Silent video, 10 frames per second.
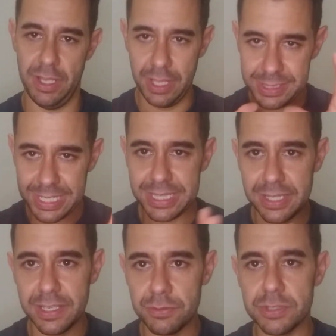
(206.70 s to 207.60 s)
Tá
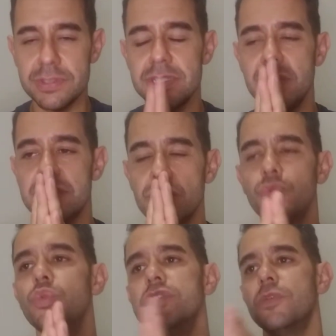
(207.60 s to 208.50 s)
entendendo? Então, assim, são
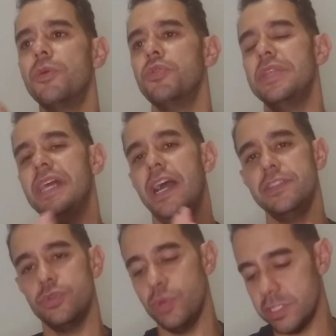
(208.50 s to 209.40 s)
duas
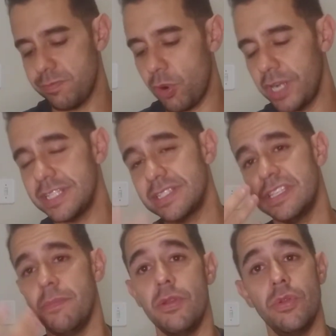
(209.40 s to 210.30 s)
oportunidades, duas portas que se
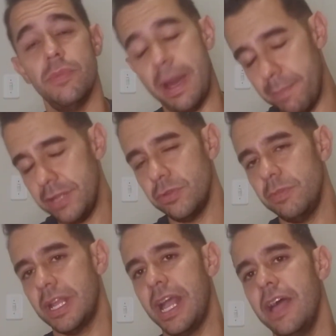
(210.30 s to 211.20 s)
abriram no, abriram no
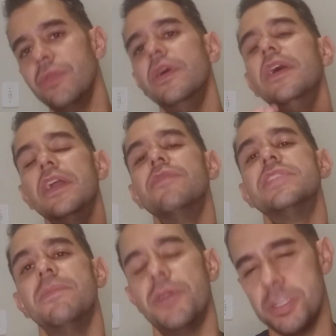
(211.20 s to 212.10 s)
mercado que
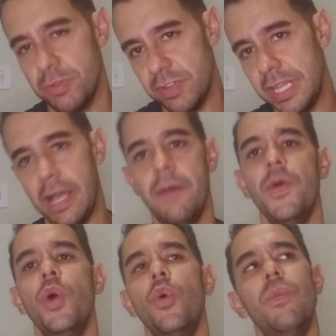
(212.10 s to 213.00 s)
você pode aproveitar.
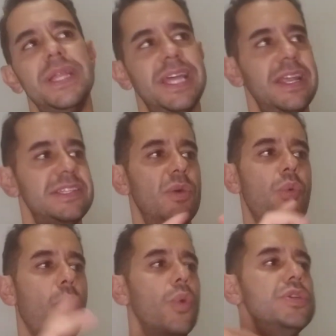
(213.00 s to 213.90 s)
Uma delas é o
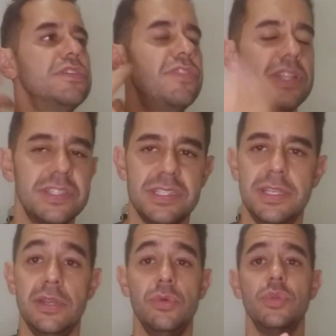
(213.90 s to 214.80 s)
coaching
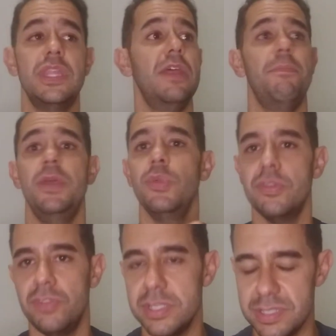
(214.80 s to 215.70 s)
financeiro, o terapeuta
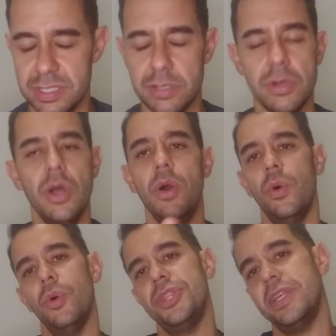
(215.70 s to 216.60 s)
financeiro,
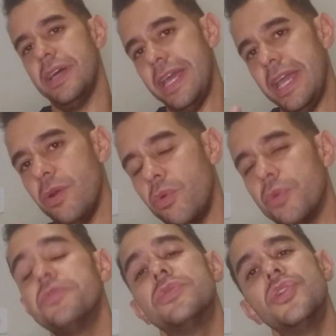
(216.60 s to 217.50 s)
outra é o
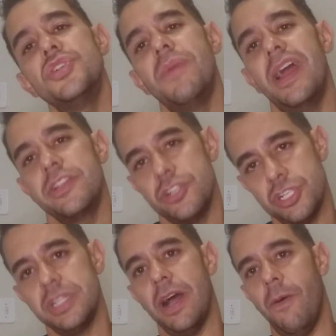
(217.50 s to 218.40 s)
consultor de marketing
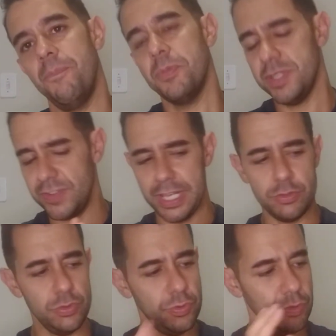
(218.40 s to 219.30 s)
digital. Mas
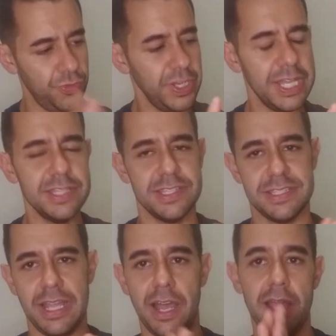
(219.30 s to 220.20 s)
falando do, do finanças,
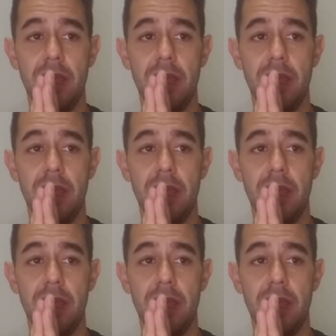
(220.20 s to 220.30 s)
tá?